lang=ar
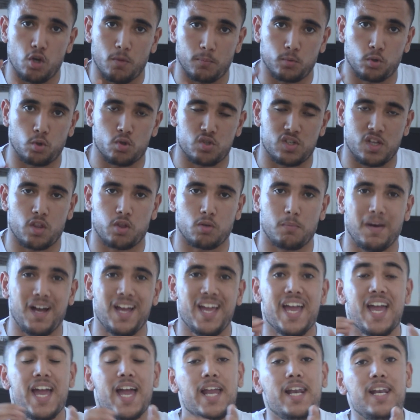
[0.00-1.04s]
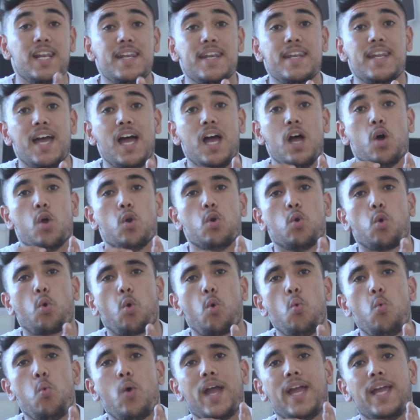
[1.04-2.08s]
لهم الدروس هذوما لنا
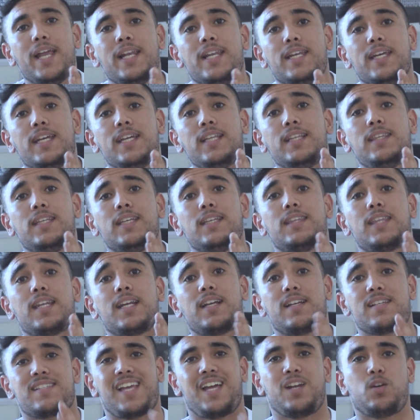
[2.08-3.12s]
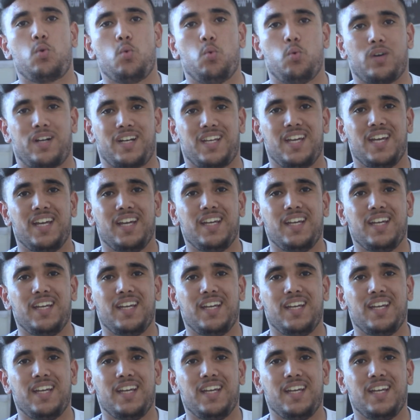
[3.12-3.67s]
القوه اللي انت تركز على الكور